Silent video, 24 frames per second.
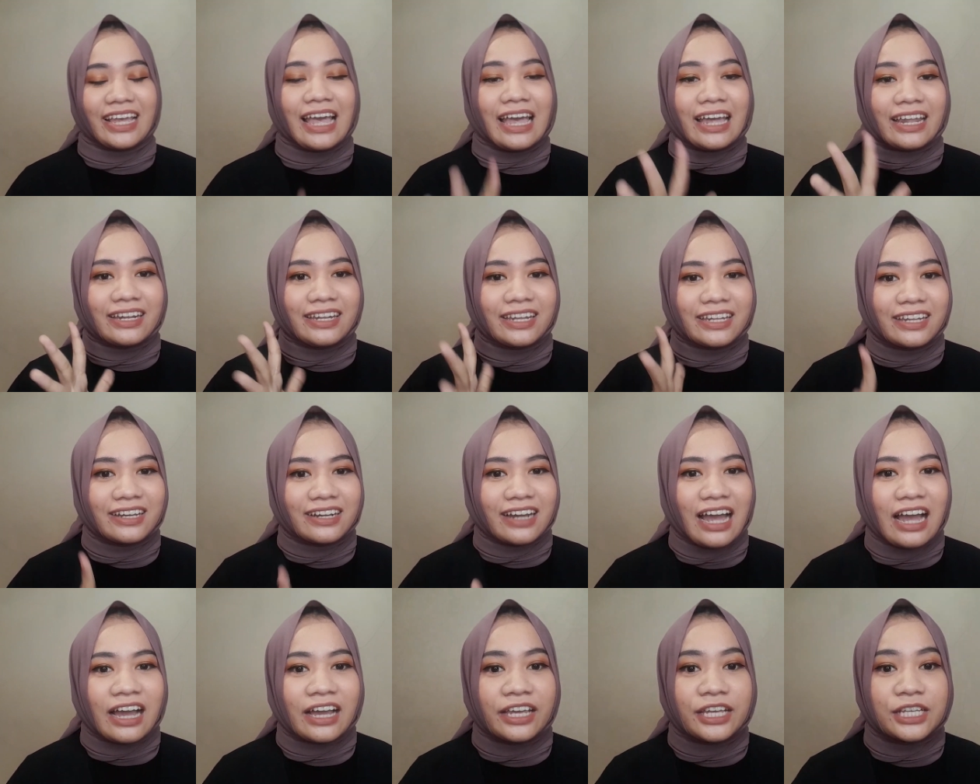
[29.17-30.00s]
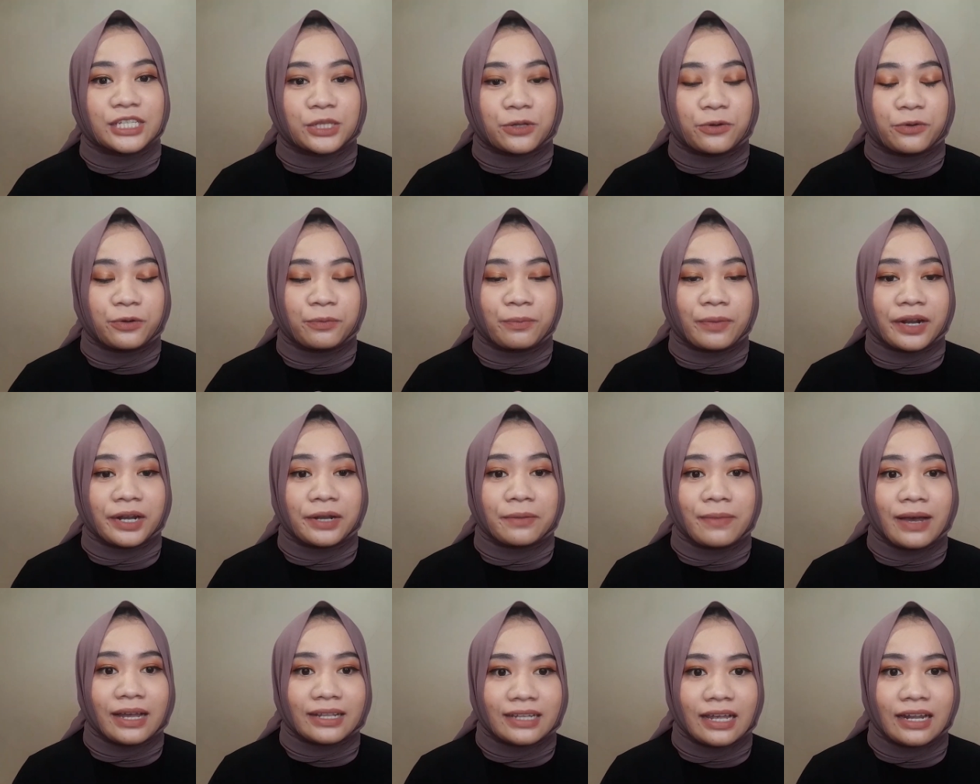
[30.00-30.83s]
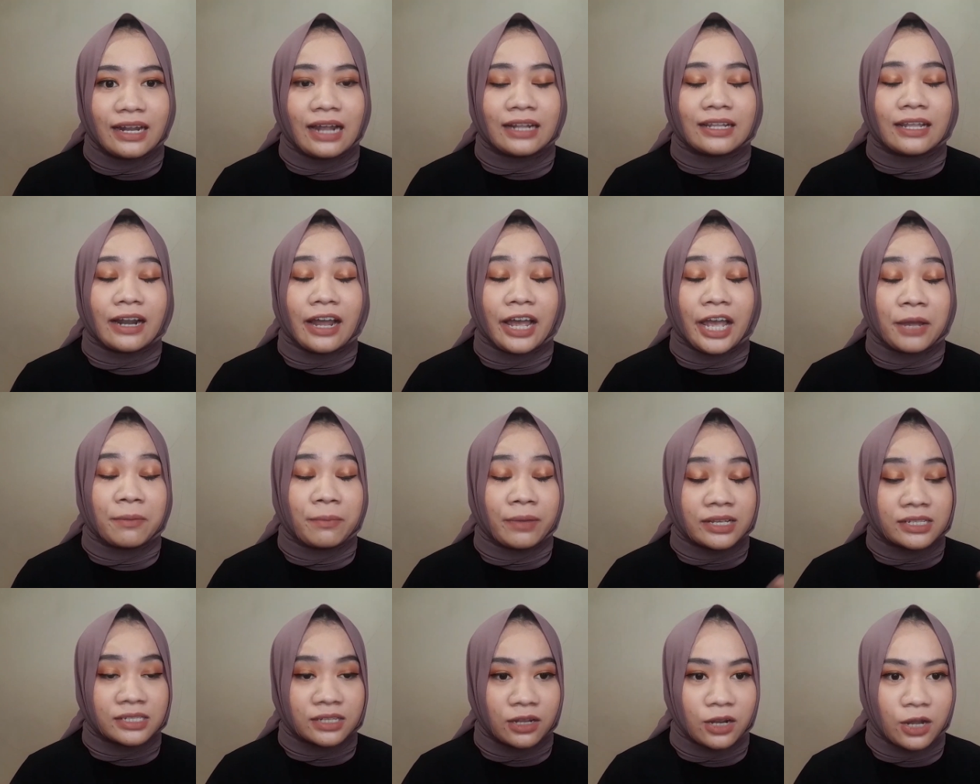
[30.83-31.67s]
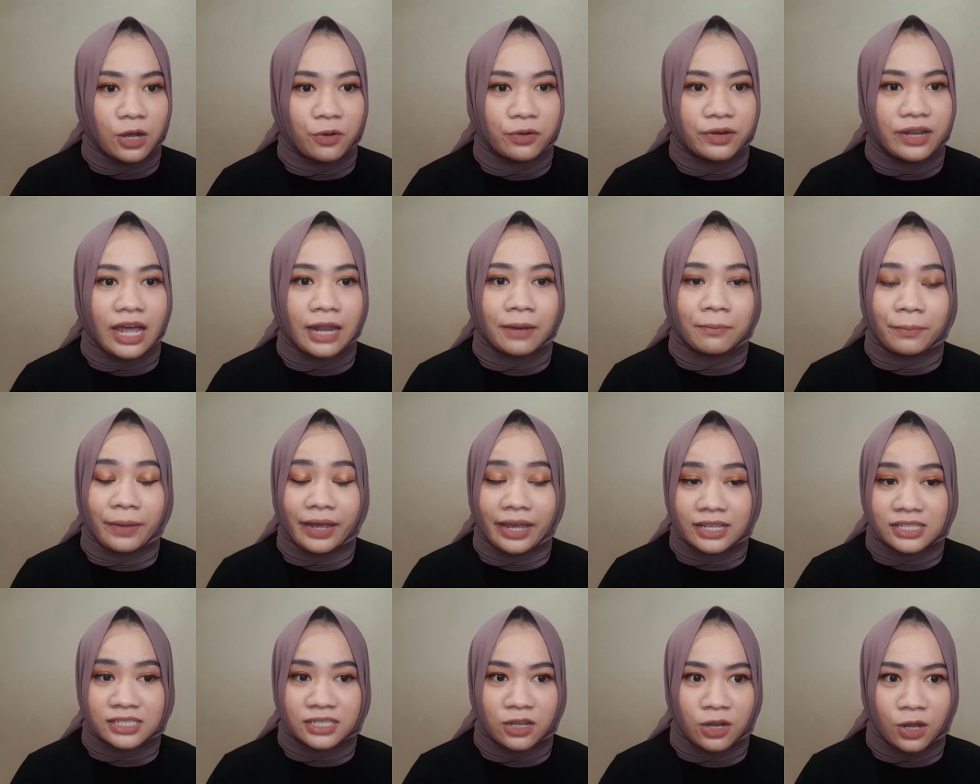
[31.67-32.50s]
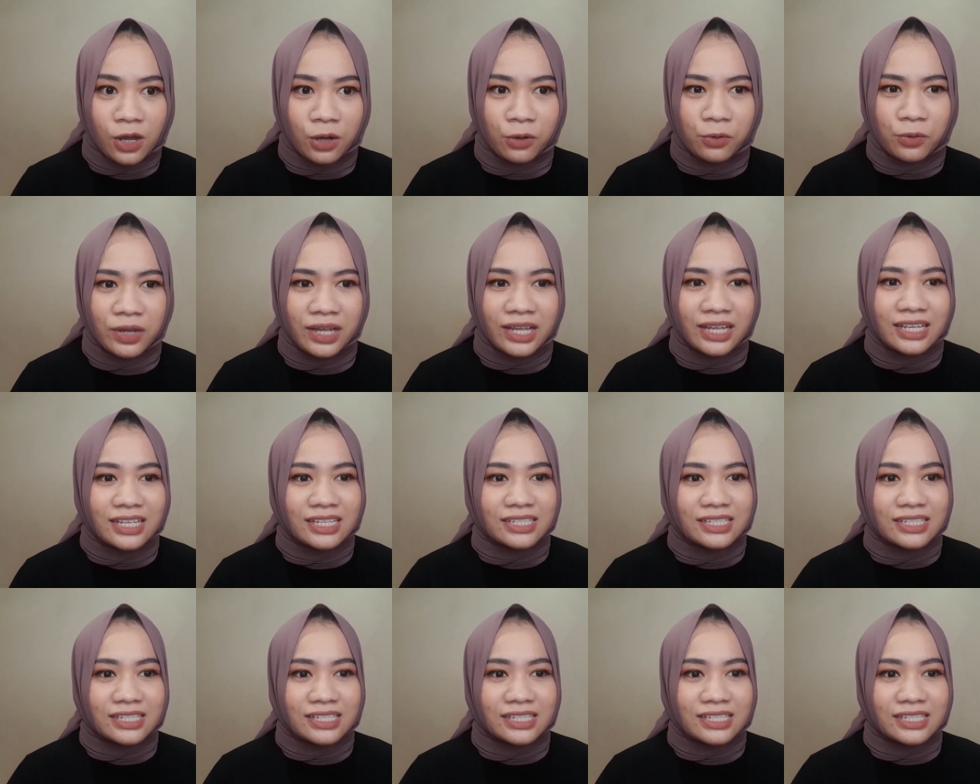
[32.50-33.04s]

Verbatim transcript: Di tengah kisruh perdebatan antara MS Glow dan PS Glow,